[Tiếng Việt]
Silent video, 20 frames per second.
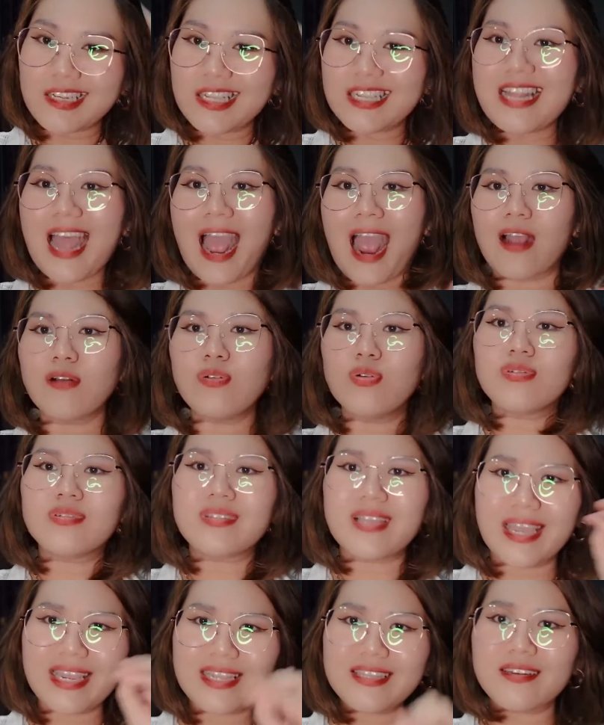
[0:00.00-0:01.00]
đi thẳng
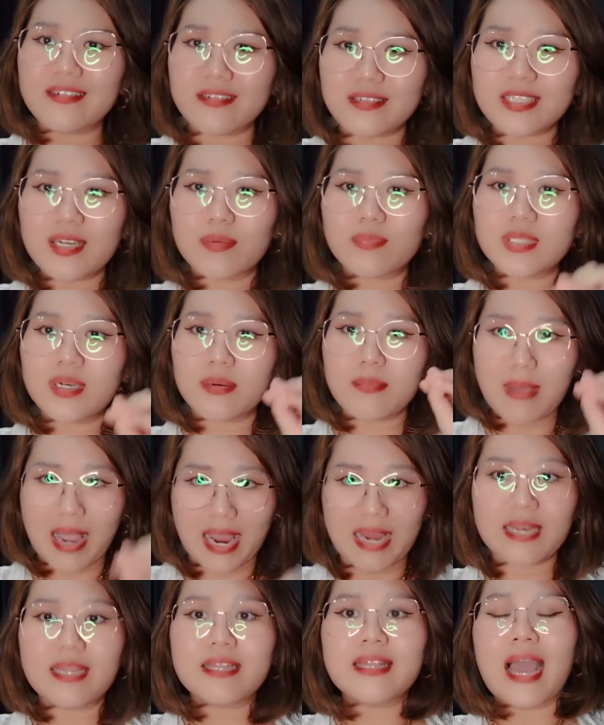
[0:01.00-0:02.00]
luôn, ngay từ trong sân
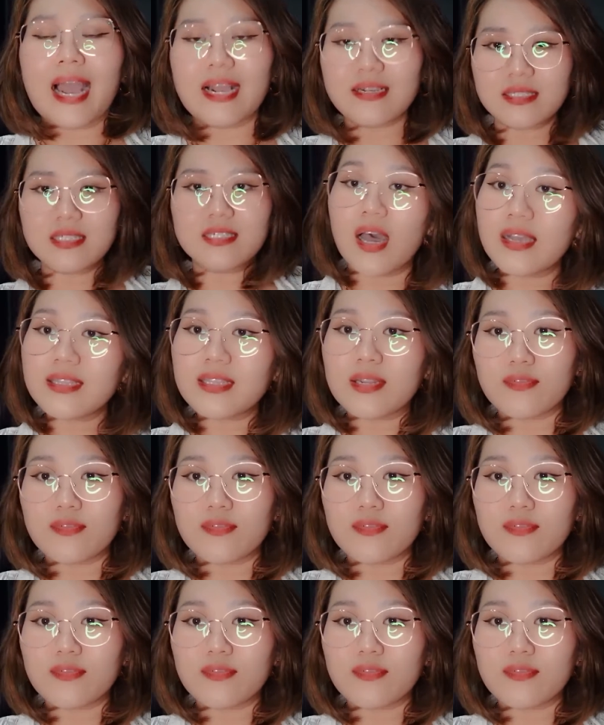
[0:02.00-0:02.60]
bay đi thẳng tới